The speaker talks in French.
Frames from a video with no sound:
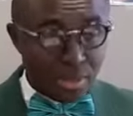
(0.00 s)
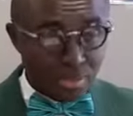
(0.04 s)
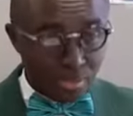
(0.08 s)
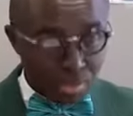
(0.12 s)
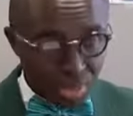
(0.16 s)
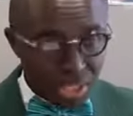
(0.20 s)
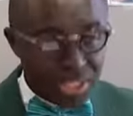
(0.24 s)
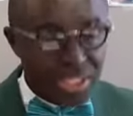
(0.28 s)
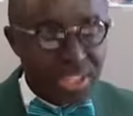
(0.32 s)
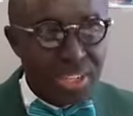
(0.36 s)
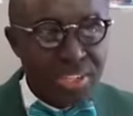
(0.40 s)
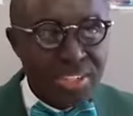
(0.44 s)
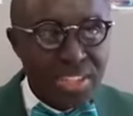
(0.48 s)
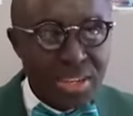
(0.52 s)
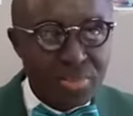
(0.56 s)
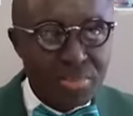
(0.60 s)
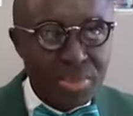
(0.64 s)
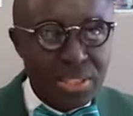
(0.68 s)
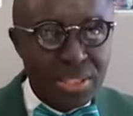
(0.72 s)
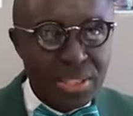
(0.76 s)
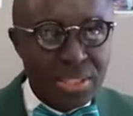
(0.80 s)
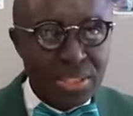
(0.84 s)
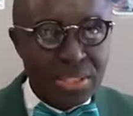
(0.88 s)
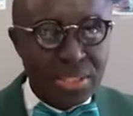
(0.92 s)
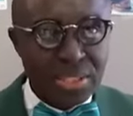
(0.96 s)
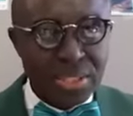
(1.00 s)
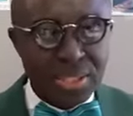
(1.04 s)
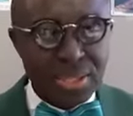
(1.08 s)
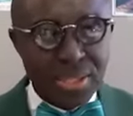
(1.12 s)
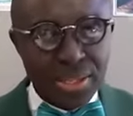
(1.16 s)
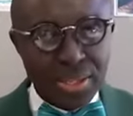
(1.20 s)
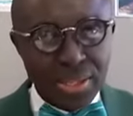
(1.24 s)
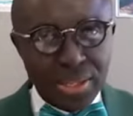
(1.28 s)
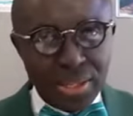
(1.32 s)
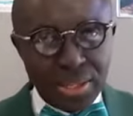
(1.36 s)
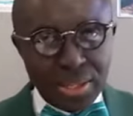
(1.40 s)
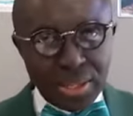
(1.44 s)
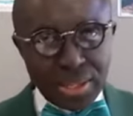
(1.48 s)
Mes chers amis,
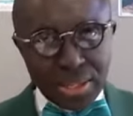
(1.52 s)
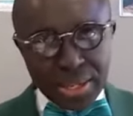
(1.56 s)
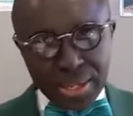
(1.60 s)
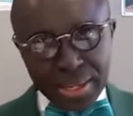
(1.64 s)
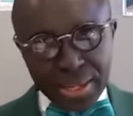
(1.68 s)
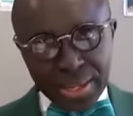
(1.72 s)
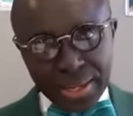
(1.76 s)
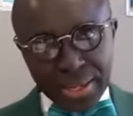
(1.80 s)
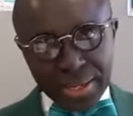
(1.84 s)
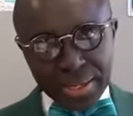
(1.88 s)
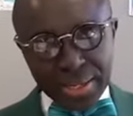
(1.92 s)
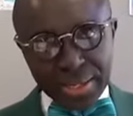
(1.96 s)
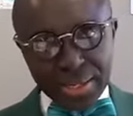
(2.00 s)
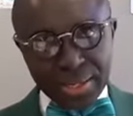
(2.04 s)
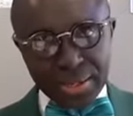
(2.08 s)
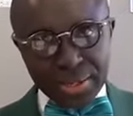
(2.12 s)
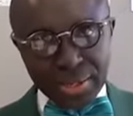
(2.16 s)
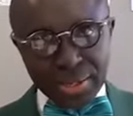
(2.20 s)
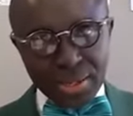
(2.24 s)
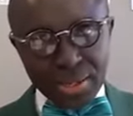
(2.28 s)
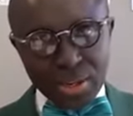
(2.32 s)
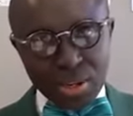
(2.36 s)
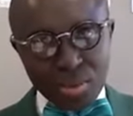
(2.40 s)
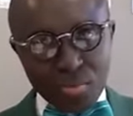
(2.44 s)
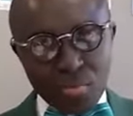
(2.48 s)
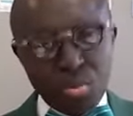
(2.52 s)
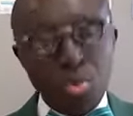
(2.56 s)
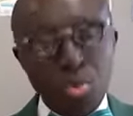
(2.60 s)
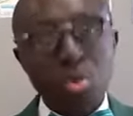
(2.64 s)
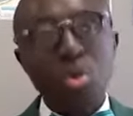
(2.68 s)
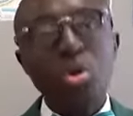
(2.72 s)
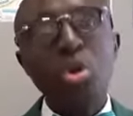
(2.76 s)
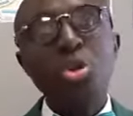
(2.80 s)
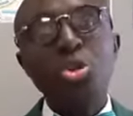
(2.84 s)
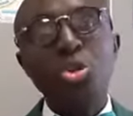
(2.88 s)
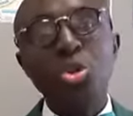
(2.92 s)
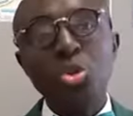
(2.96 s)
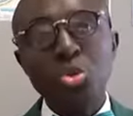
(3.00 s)
et pour
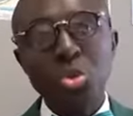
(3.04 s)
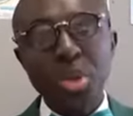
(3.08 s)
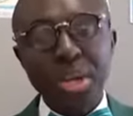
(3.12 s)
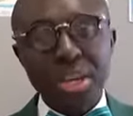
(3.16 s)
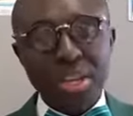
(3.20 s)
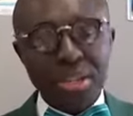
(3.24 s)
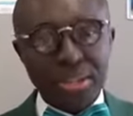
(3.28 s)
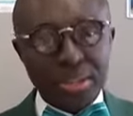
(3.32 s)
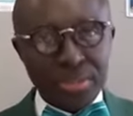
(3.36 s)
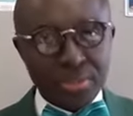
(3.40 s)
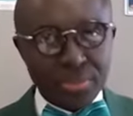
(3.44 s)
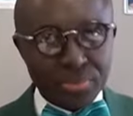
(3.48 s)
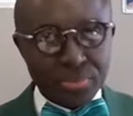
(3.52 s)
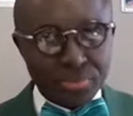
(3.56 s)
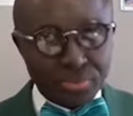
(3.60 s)
continuer